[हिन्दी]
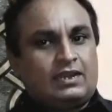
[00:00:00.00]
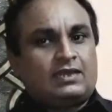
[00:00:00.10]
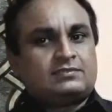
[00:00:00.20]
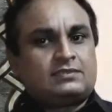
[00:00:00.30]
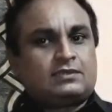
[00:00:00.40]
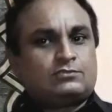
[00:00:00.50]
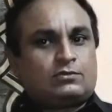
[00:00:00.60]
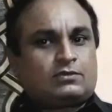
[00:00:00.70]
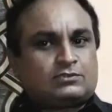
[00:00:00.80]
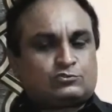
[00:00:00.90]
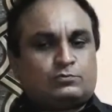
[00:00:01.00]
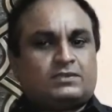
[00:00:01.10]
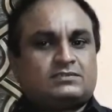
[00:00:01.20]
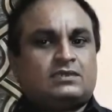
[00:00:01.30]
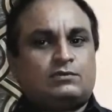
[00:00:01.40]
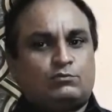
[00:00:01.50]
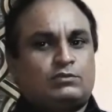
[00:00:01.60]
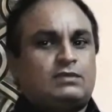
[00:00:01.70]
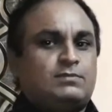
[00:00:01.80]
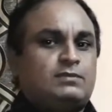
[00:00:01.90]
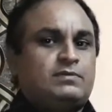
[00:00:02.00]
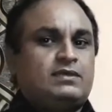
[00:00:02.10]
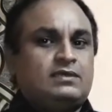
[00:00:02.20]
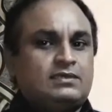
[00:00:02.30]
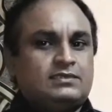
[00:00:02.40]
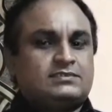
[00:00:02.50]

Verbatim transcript: एल के जो कस्टमर्स हैं उनके मन में